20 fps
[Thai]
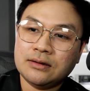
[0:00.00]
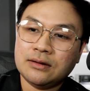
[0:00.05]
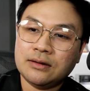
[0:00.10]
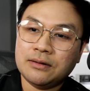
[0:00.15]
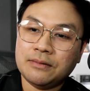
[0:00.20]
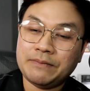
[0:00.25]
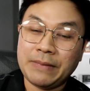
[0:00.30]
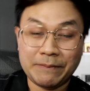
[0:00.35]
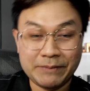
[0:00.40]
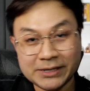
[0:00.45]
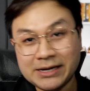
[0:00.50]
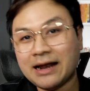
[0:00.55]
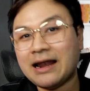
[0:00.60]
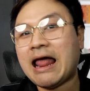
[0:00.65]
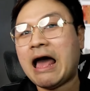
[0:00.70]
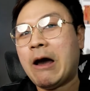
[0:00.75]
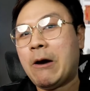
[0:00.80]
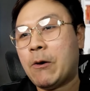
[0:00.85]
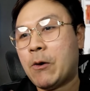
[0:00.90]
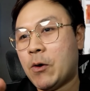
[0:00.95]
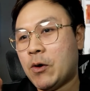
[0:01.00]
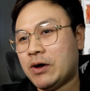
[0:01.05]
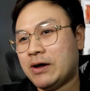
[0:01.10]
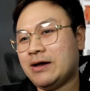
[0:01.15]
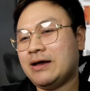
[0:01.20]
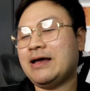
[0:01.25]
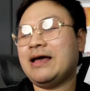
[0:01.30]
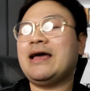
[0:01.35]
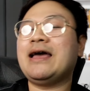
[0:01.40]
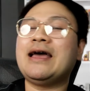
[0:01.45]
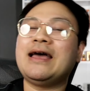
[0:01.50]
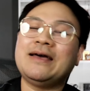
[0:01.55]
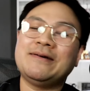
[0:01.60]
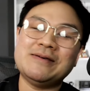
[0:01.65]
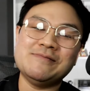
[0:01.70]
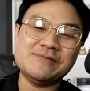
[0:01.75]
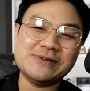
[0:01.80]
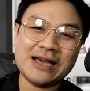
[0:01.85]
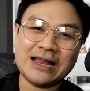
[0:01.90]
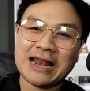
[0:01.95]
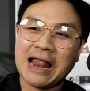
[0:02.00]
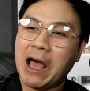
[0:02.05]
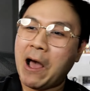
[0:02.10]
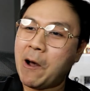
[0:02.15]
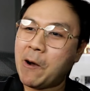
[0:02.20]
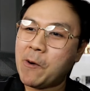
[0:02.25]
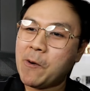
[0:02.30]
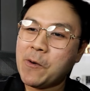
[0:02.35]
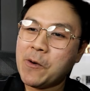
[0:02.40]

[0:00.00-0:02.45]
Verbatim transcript: เป็นเพื่อนเราเป็นเพื่อนเรา